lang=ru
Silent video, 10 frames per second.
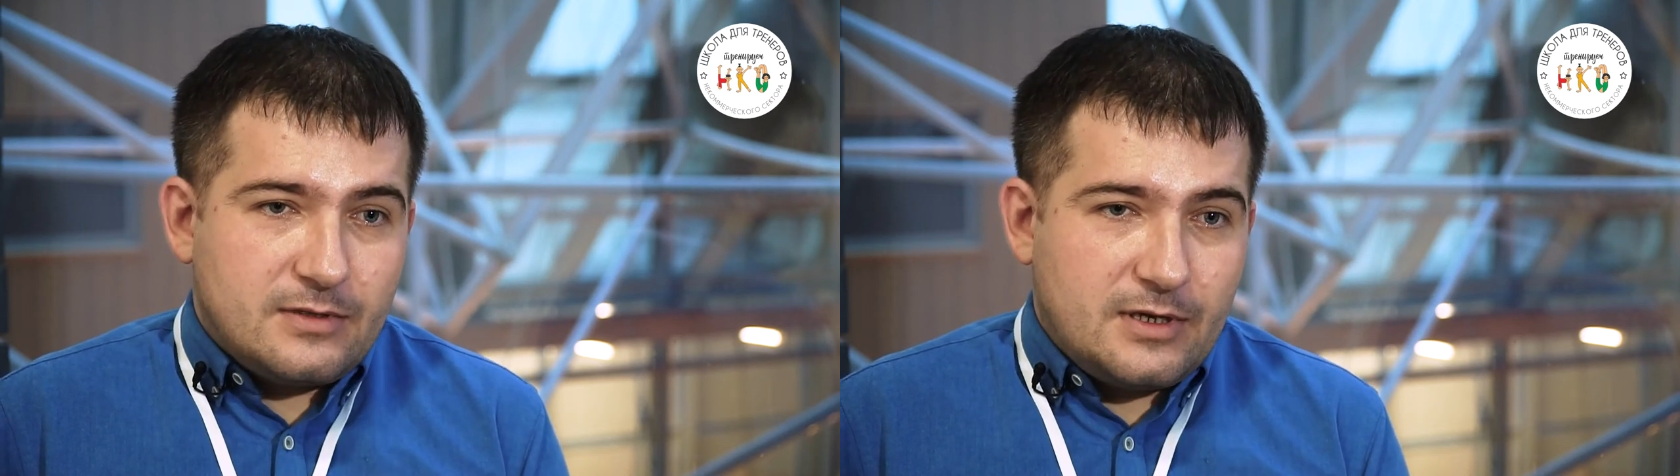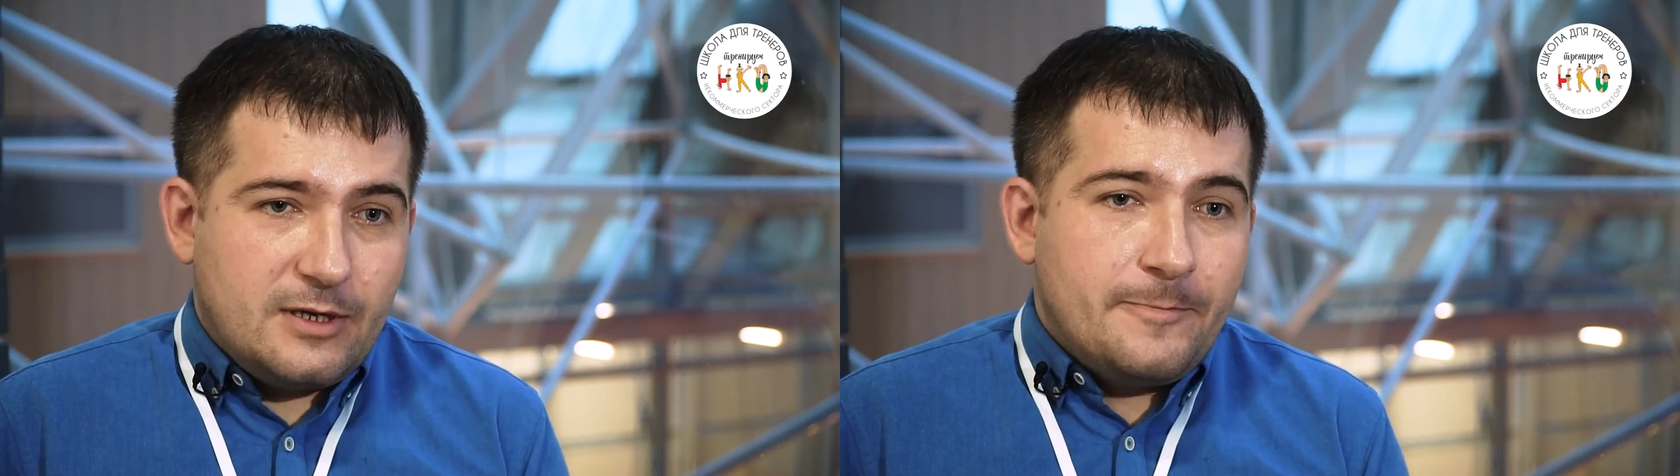
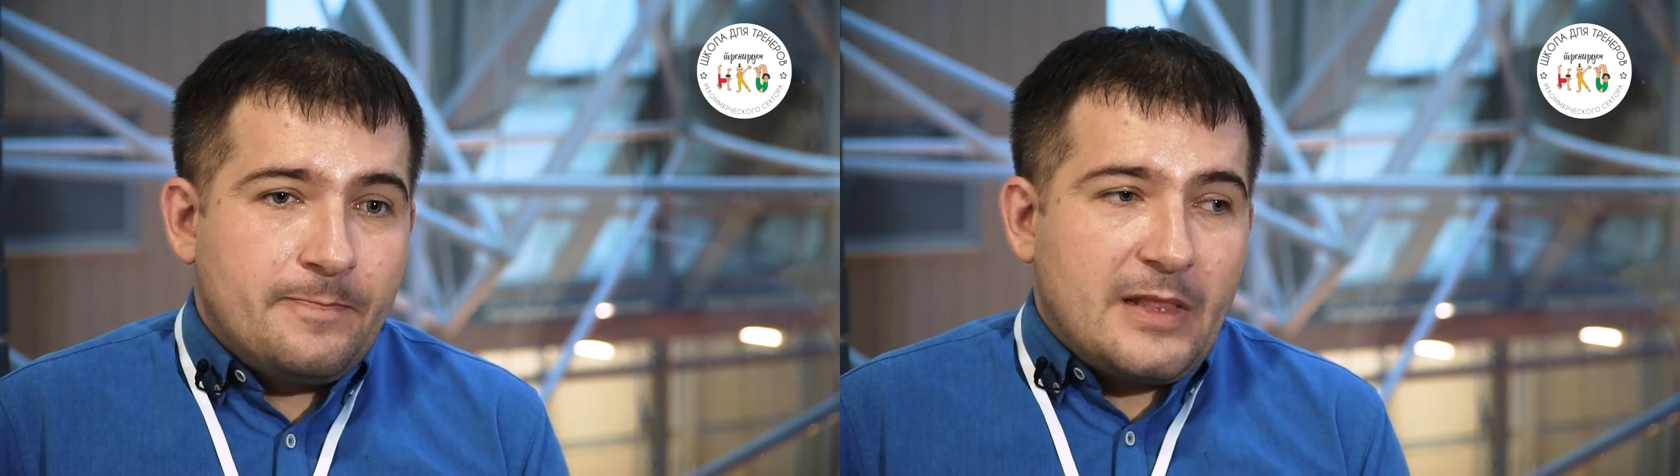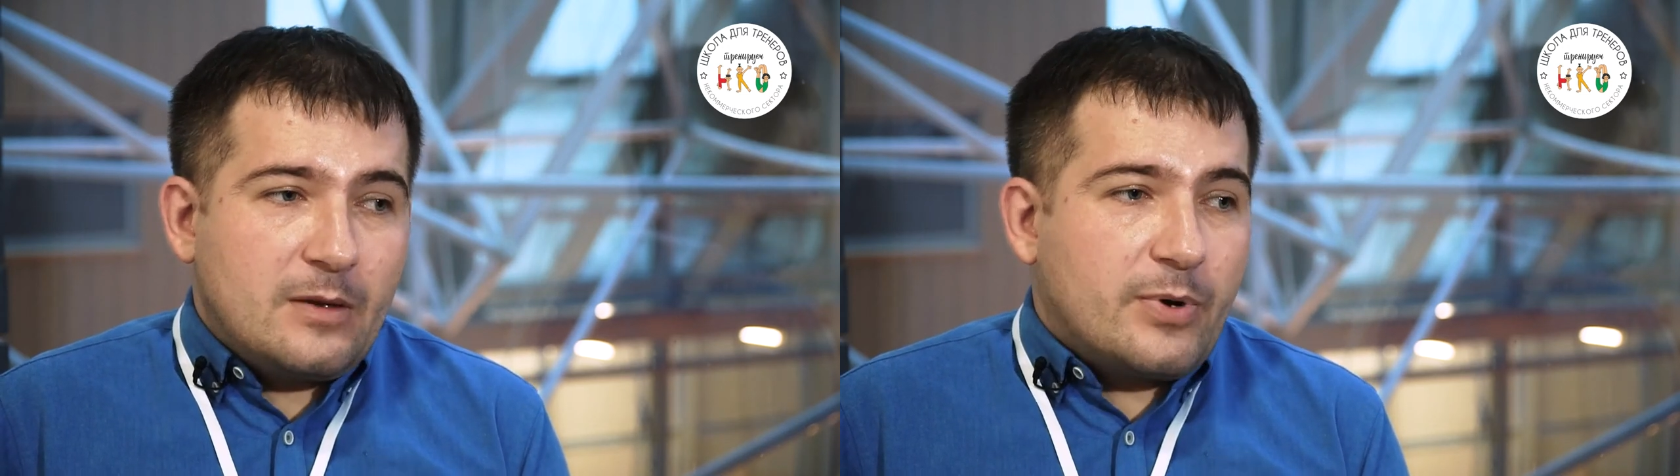да,
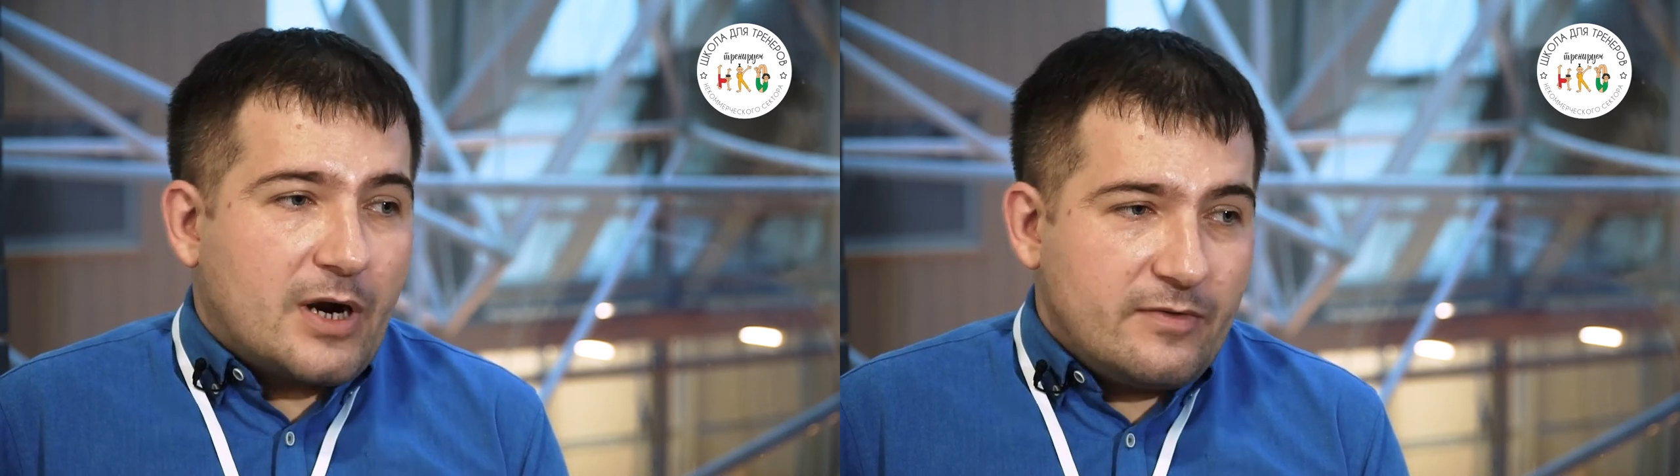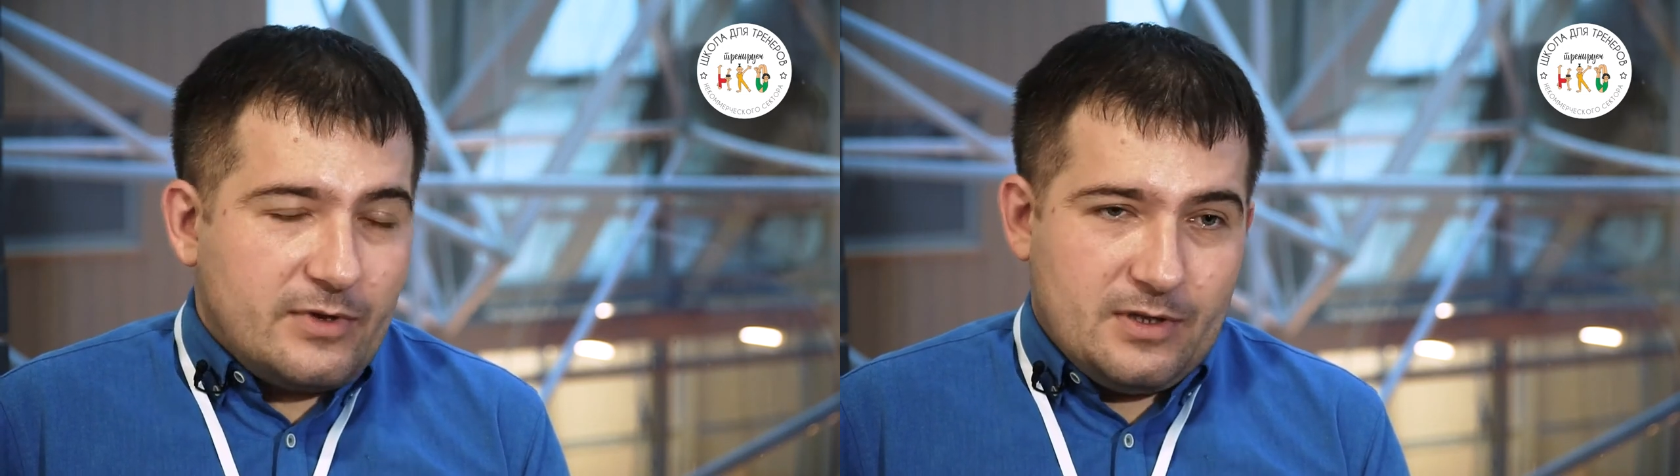
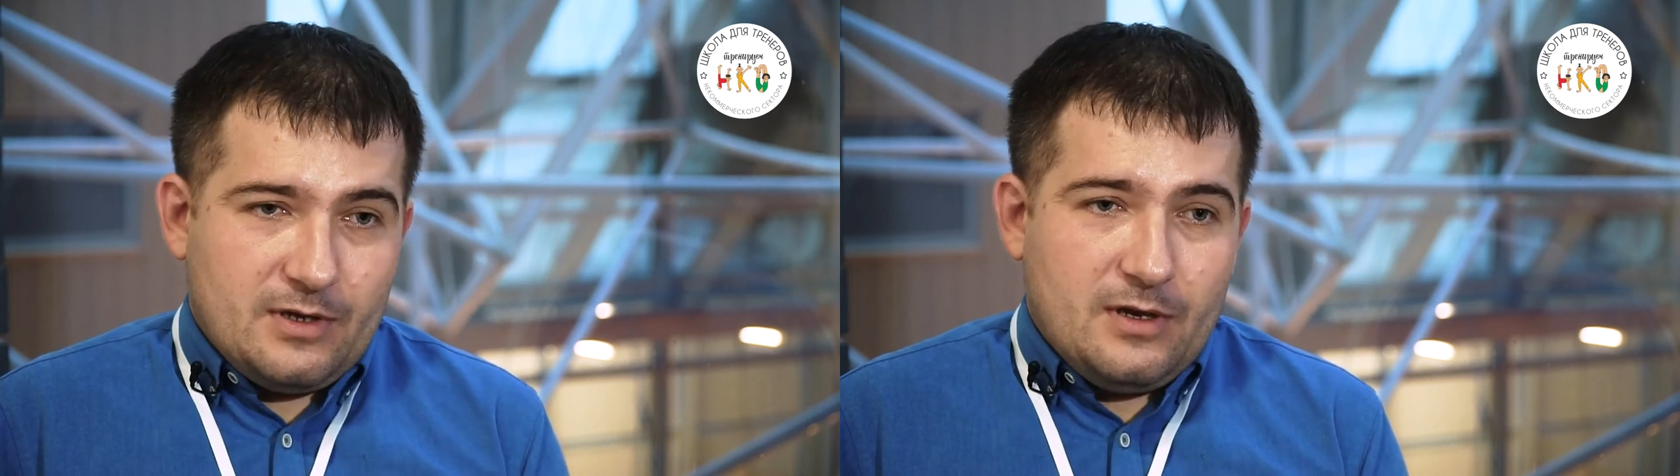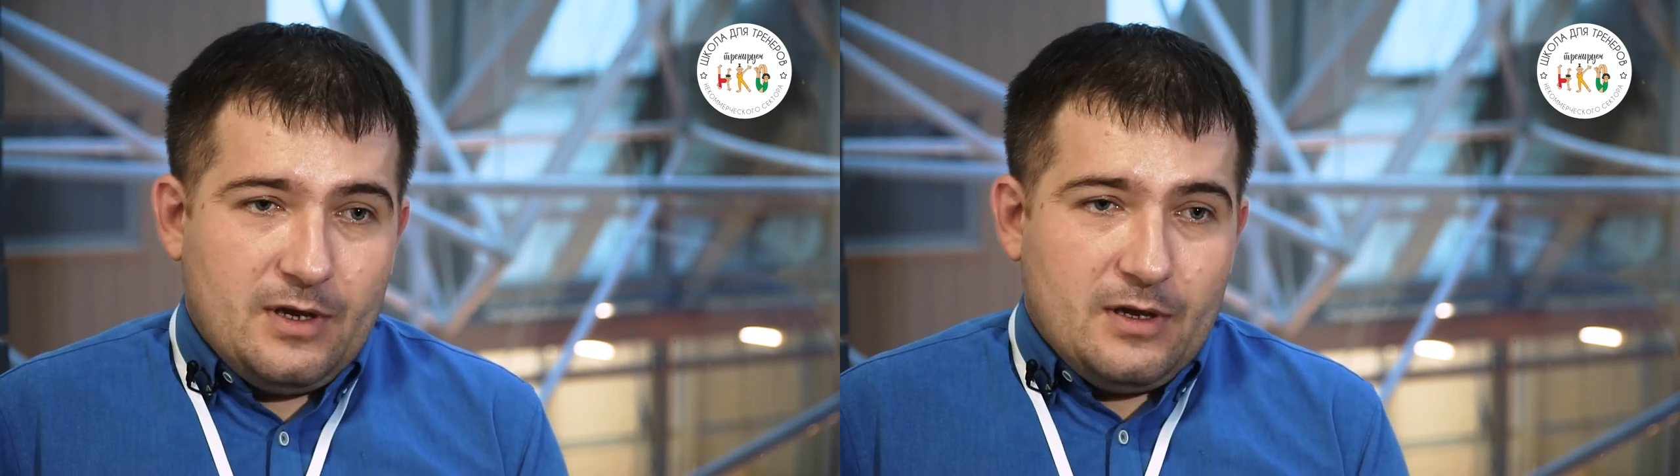правильно